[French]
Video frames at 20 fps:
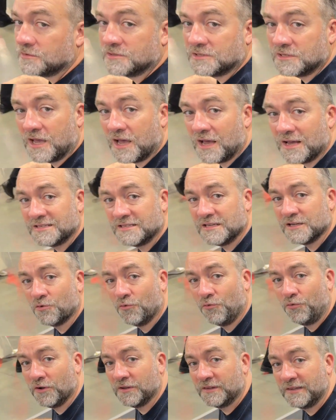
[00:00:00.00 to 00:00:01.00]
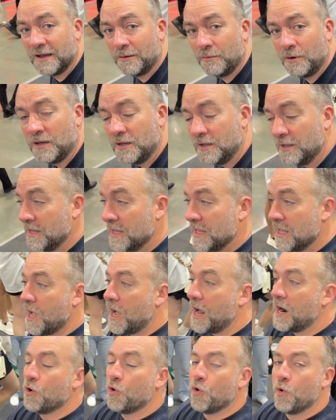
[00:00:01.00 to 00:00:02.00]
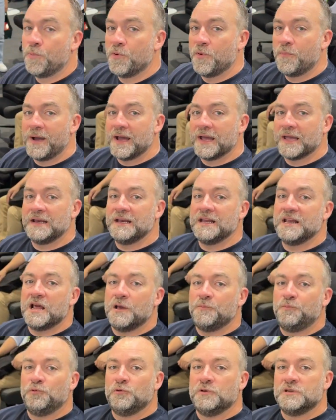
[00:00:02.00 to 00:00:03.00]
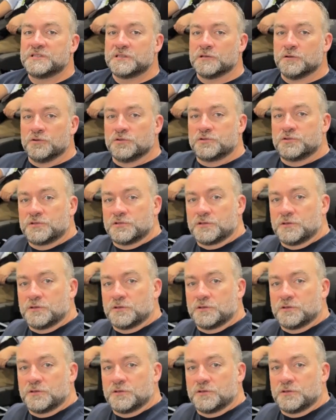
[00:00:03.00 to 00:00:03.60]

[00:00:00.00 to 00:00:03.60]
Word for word: c'est assez confortable. Alors on ne peut pas régler la puissance